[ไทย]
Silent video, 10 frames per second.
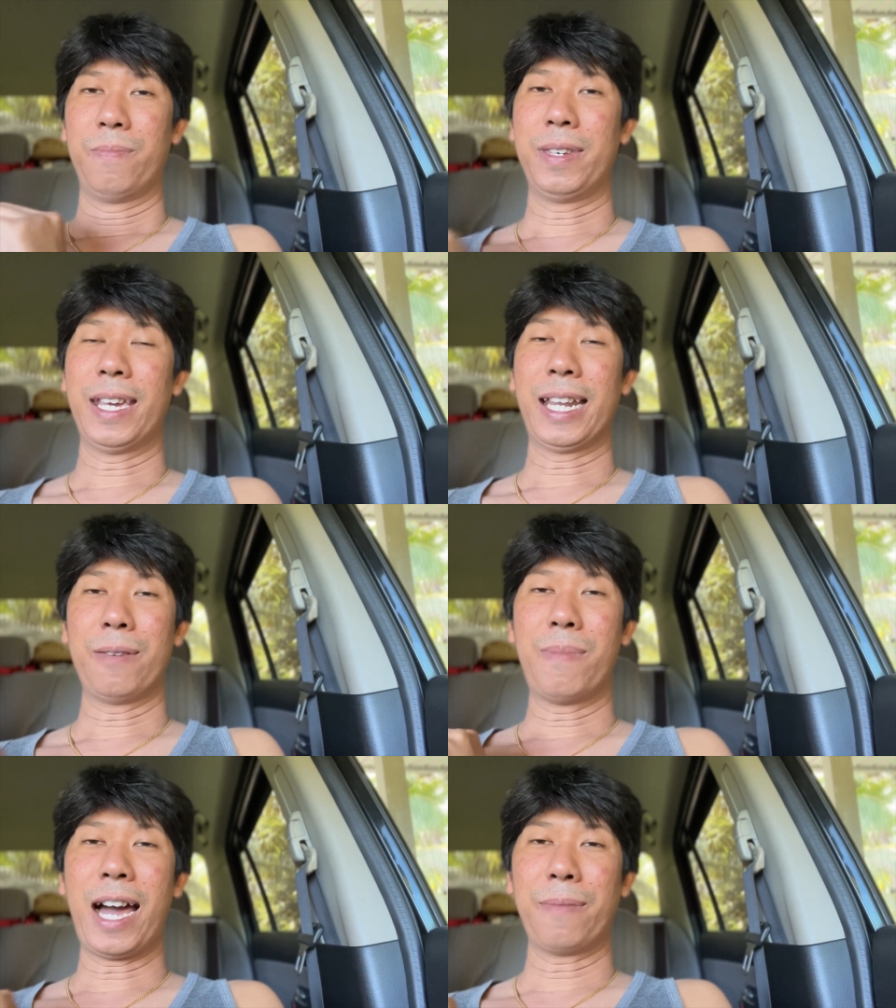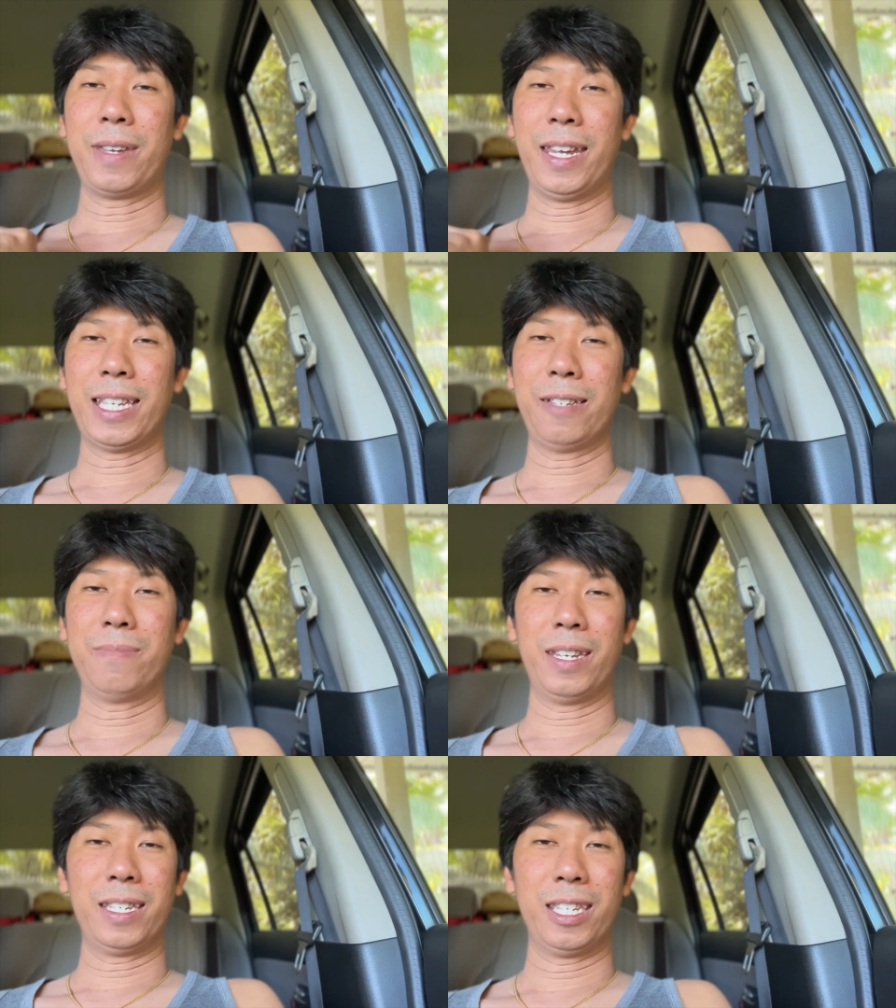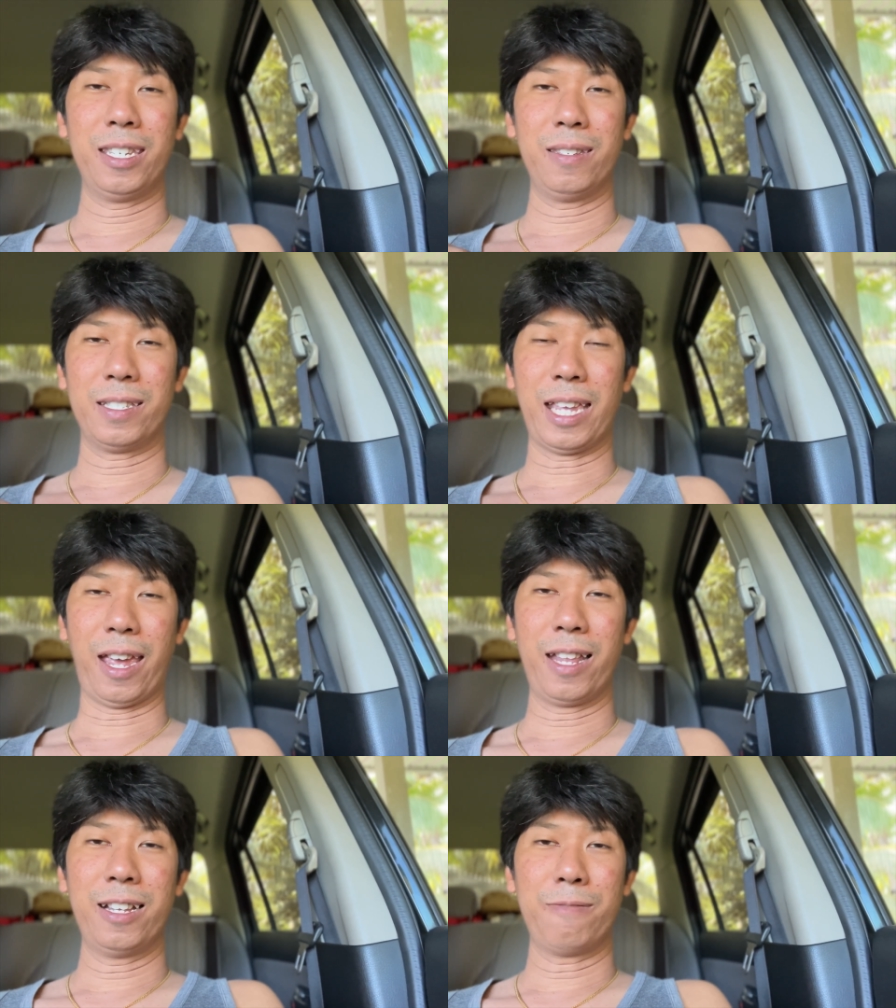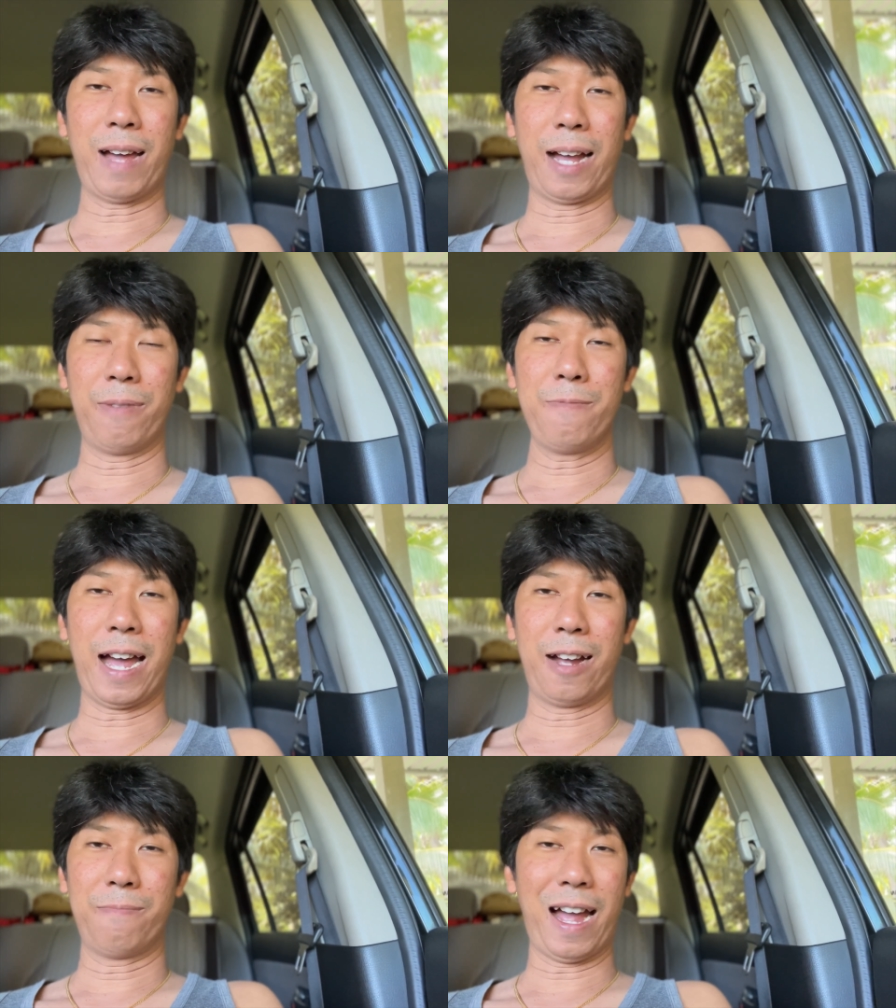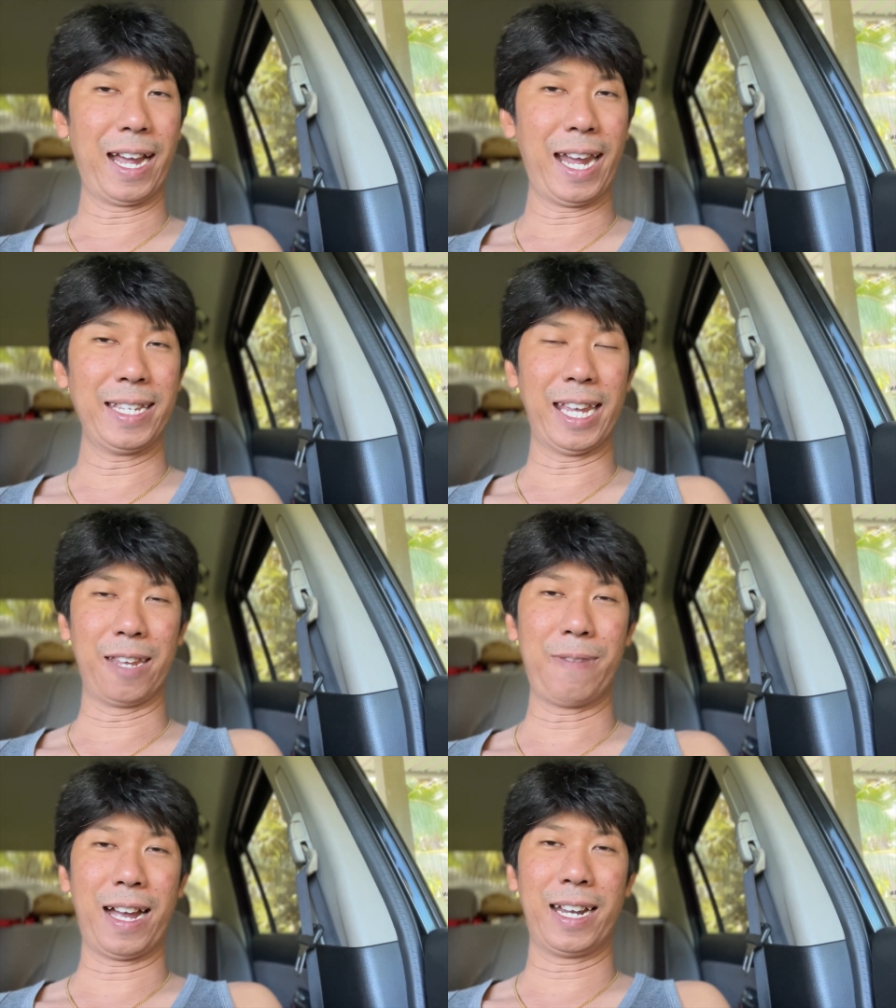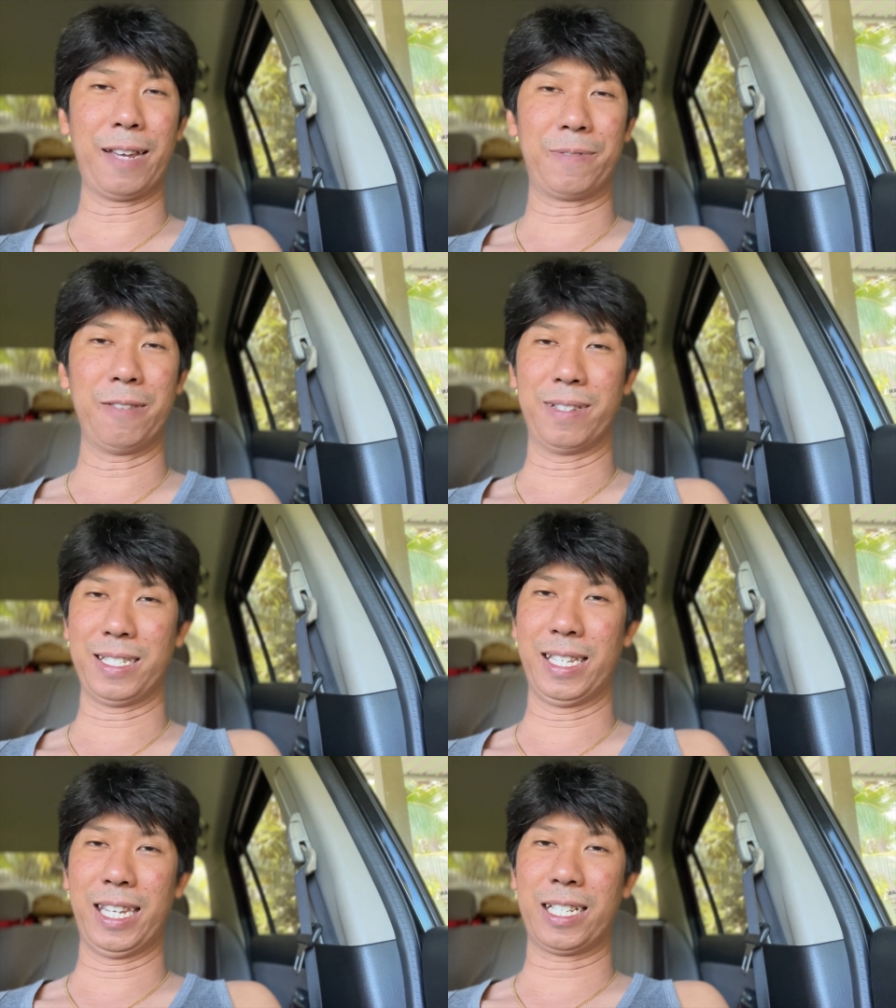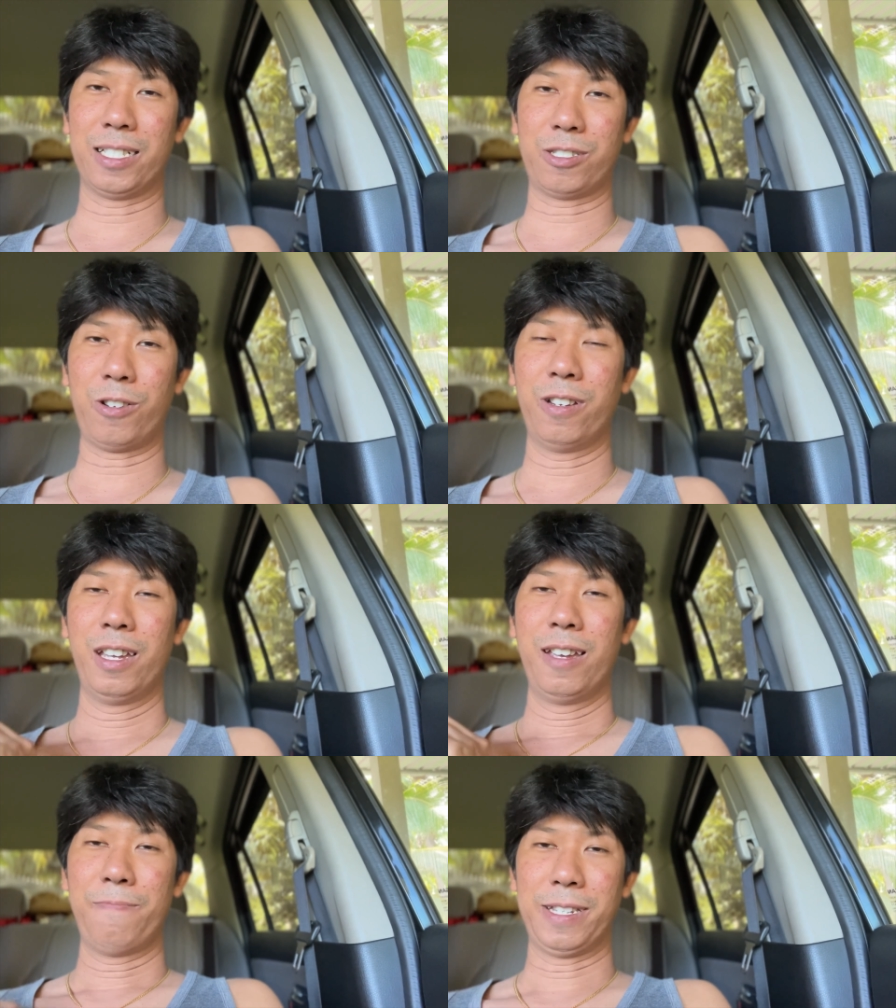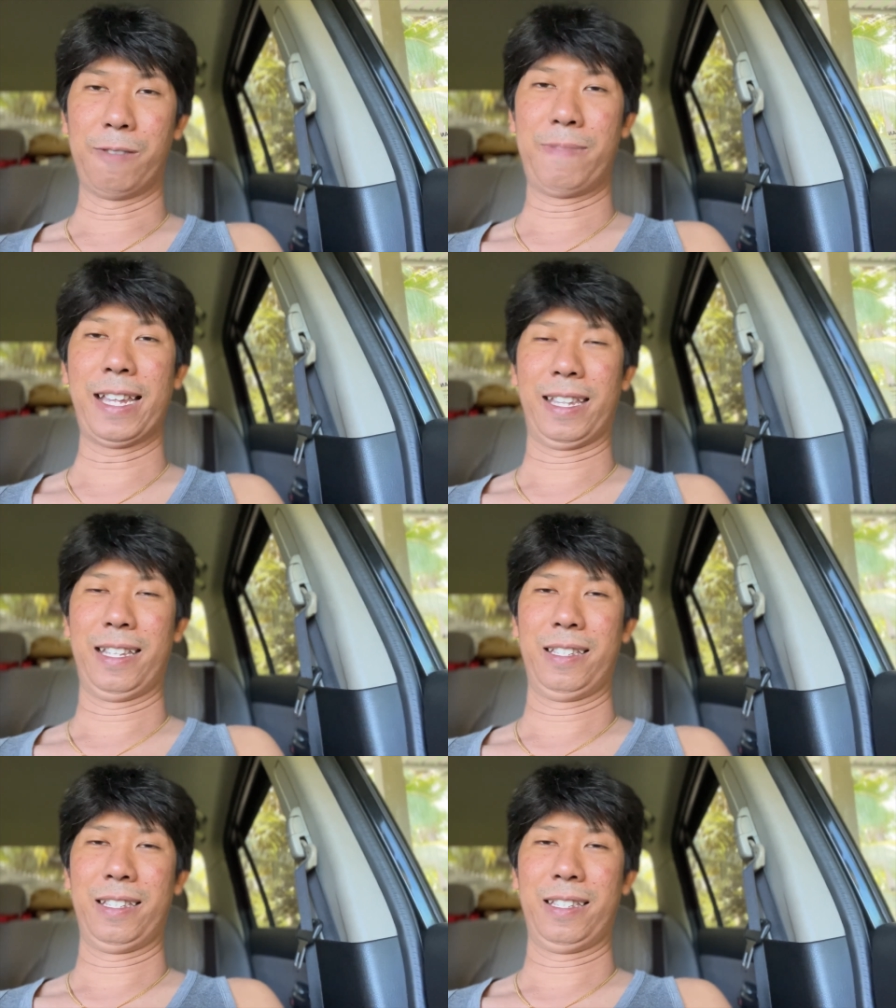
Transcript: มีอะไรบ้าง มีไอ้นั่นมีไอ้นี้ แต่เรื่องพังไม่พังพังแค่ไหนพังระดับกี่เปอร์เซ็นต์เนี่ยคือต้องไปสัมผัส